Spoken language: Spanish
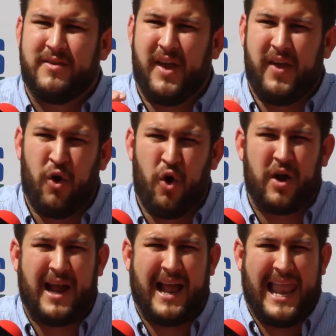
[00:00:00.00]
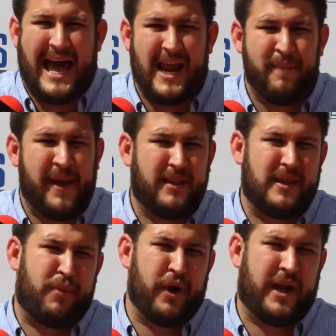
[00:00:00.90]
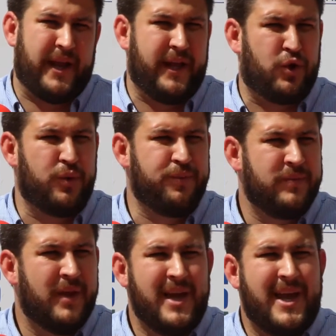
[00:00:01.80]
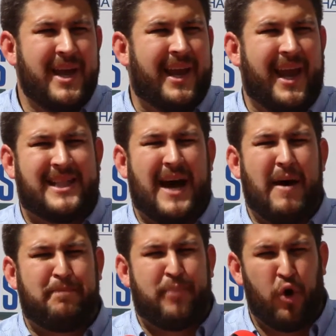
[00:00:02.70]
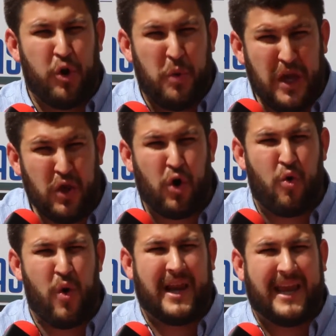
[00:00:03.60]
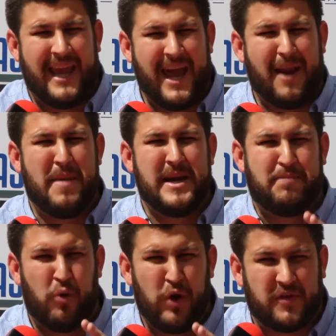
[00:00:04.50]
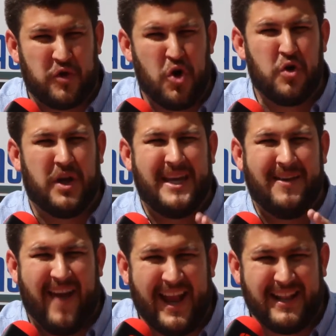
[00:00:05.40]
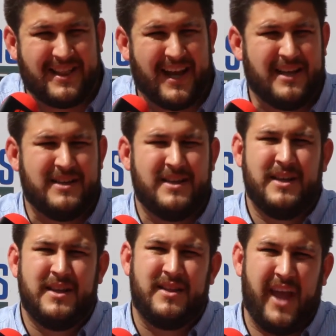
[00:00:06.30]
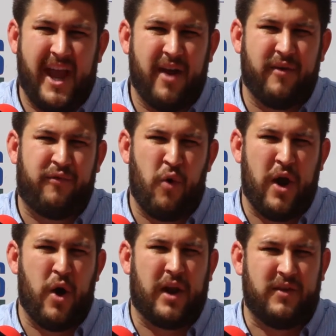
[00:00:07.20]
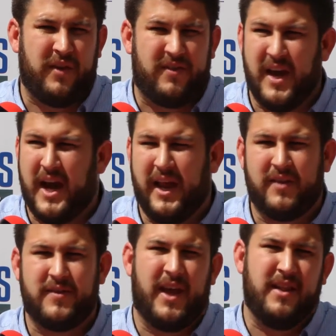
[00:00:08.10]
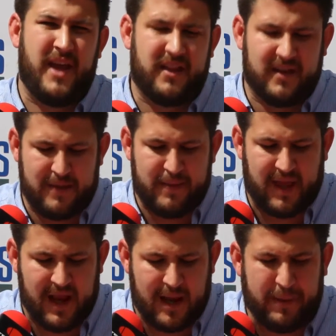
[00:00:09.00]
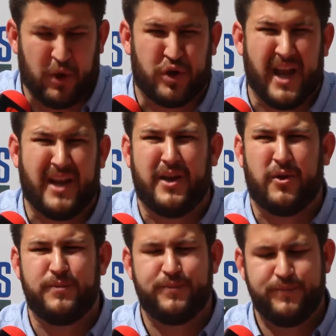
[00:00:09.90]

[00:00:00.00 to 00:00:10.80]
se dejó claramente por escrito que estaba prohibido cualquier manipulación y venta de fuegos artificiales, entiéndase material pirotécnico.